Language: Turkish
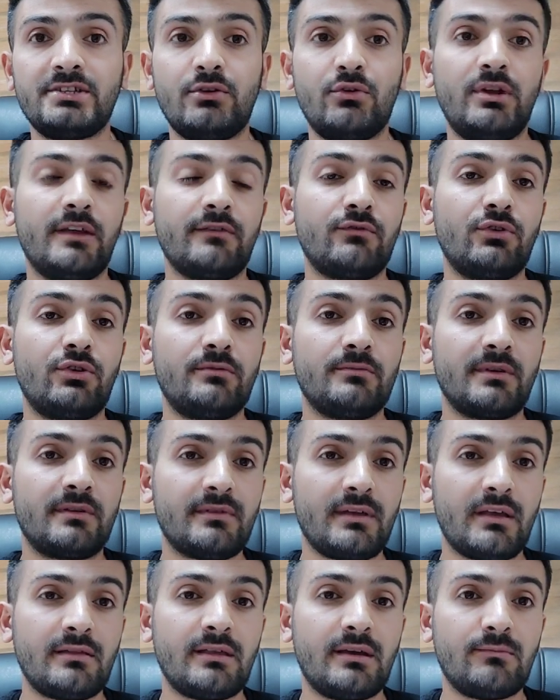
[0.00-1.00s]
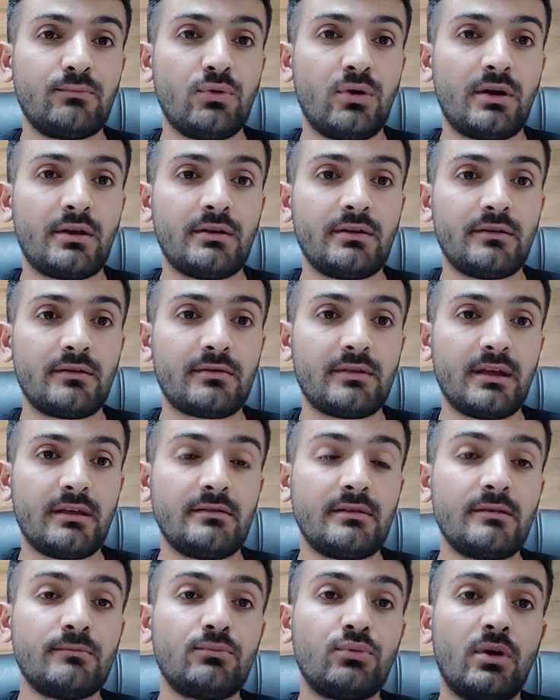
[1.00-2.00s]
örnek diyorum ki 80 puanı
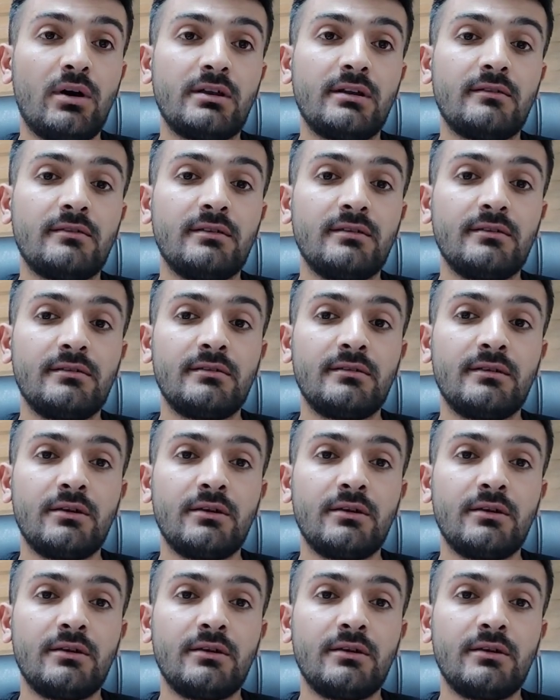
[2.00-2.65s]
80 puanla siz